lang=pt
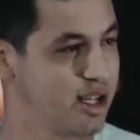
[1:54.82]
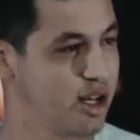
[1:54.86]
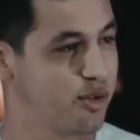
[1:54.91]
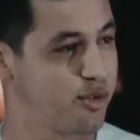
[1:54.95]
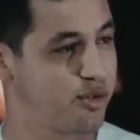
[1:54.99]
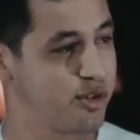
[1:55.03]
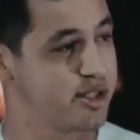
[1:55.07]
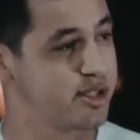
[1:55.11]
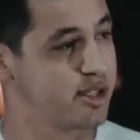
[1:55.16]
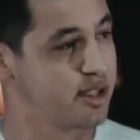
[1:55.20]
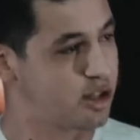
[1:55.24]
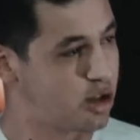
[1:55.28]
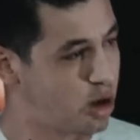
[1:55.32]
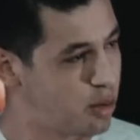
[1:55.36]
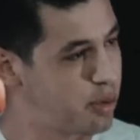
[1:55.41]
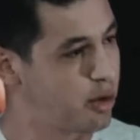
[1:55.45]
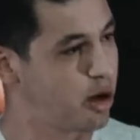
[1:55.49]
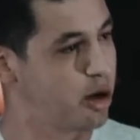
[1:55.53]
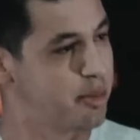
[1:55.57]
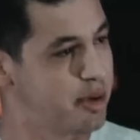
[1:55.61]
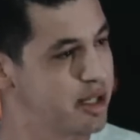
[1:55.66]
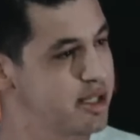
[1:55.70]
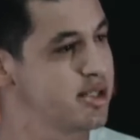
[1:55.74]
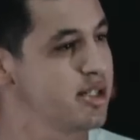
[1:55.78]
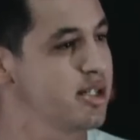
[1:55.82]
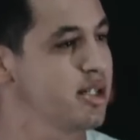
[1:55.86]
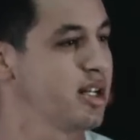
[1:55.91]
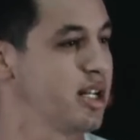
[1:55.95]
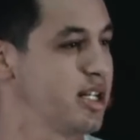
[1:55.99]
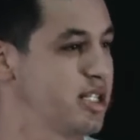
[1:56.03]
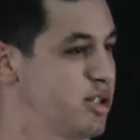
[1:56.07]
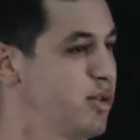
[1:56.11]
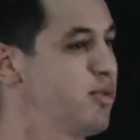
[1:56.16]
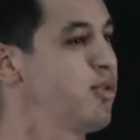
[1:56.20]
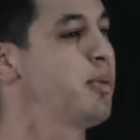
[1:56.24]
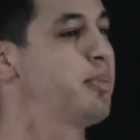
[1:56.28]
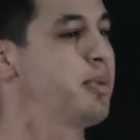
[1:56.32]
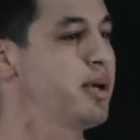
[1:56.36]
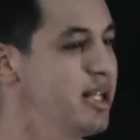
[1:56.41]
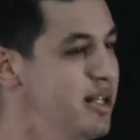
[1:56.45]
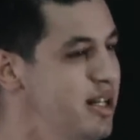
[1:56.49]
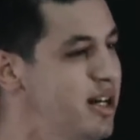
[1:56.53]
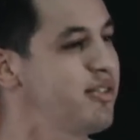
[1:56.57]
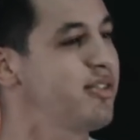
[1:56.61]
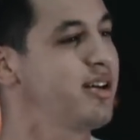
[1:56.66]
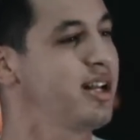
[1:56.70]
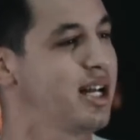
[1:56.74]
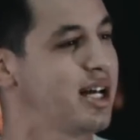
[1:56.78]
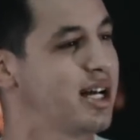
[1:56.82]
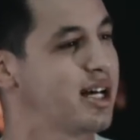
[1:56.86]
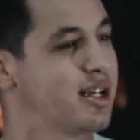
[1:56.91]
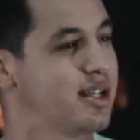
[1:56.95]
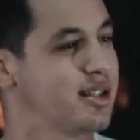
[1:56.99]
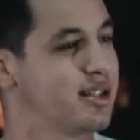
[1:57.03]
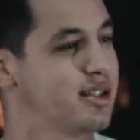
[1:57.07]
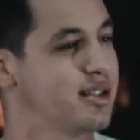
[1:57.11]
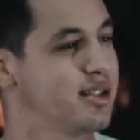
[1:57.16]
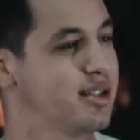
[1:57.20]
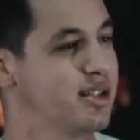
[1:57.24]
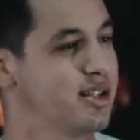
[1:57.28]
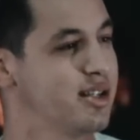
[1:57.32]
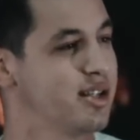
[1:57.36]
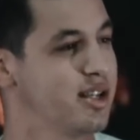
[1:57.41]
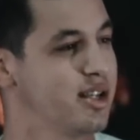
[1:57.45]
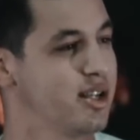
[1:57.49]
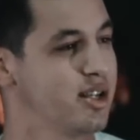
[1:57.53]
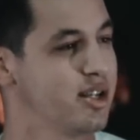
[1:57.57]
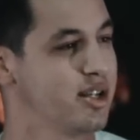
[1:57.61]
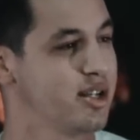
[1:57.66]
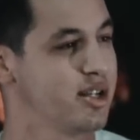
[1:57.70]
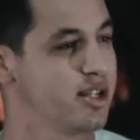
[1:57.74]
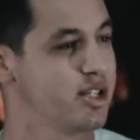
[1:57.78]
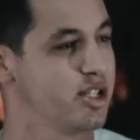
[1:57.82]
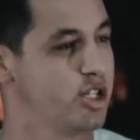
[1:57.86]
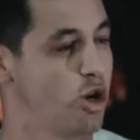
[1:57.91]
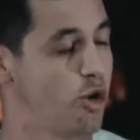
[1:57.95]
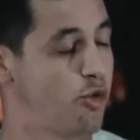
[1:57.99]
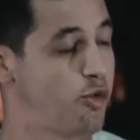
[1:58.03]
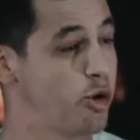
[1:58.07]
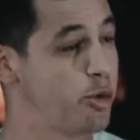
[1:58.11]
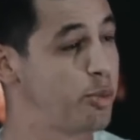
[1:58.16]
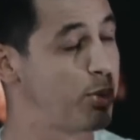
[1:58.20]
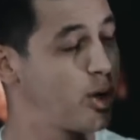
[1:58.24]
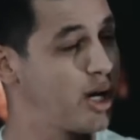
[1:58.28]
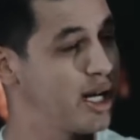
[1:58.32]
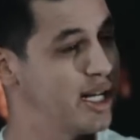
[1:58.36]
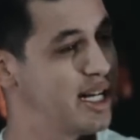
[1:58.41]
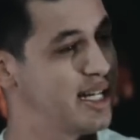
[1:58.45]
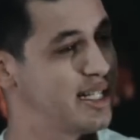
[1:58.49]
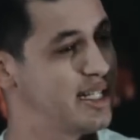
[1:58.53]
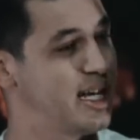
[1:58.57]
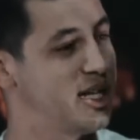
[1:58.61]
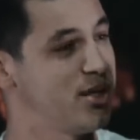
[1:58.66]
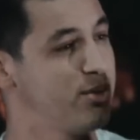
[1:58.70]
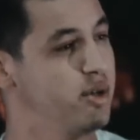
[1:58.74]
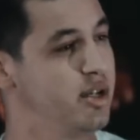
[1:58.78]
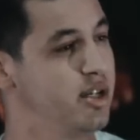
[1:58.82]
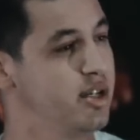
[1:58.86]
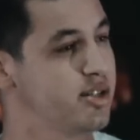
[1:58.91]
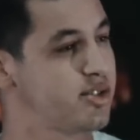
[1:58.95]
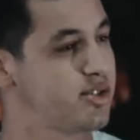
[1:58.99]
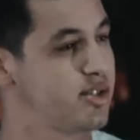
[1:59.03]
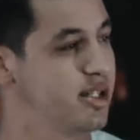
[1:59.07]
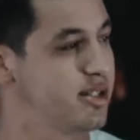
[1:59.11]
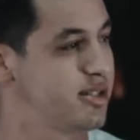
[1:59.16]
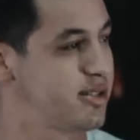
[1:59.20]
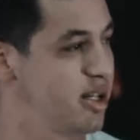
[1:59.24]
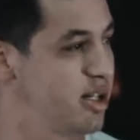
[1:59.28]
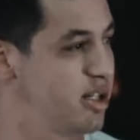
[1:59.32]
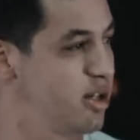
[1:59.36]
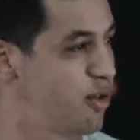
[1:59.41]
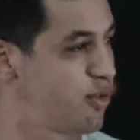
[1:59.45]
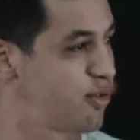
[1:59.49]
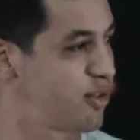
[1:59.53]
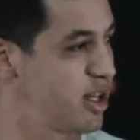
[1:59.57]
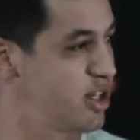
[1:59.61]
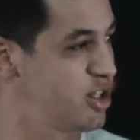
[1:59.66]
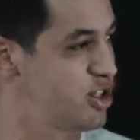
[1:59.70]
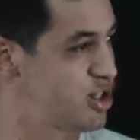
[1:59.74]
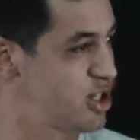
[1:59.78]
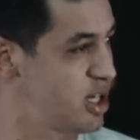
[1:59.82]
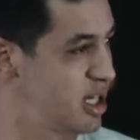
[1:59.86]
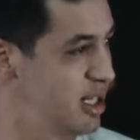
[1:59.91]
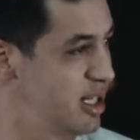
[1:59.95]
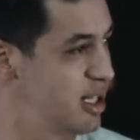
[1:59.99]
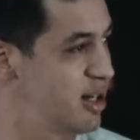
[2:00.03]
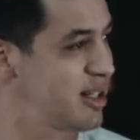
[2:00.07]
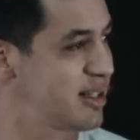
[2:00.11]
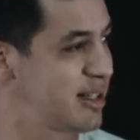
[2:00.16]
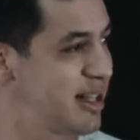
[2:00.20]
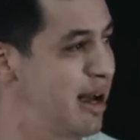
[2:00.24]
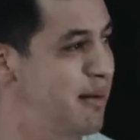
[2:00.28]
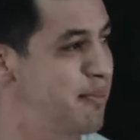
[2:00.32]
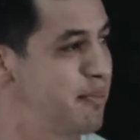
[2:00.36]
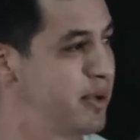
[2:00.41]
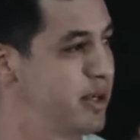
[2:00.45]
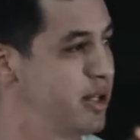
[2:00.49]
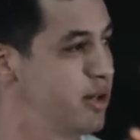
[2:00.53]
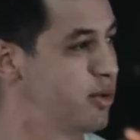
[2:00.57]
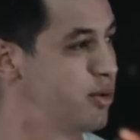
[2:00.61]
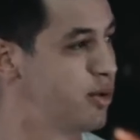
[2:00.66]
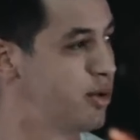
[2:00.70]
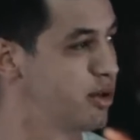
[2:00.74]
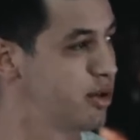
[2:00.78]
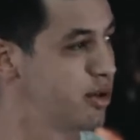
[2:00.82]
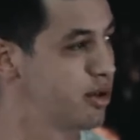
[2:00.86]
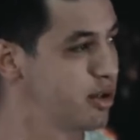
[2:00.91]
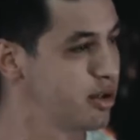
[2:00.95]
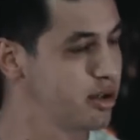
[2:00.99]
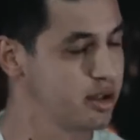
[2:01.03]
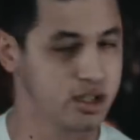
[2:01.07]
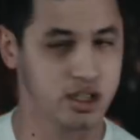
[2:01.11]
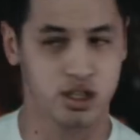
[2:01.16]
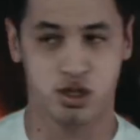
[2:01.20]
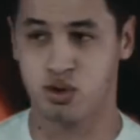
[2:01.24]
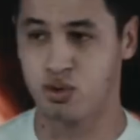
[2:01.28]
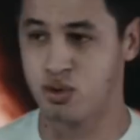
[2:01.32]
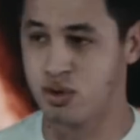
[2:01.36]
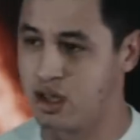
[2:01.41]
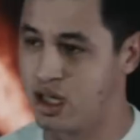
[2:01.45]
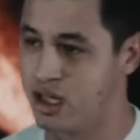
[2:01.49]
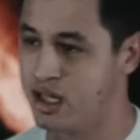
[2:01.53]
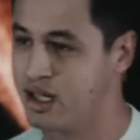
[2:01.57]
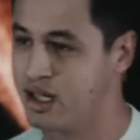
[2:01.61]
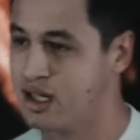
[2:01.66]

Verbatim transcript: Eu falei assim, então pelo menos inglês eu vou aprender a falar. E eu fui para o Canadá no início desse ano, eu fiquei de janeiro até abril estudando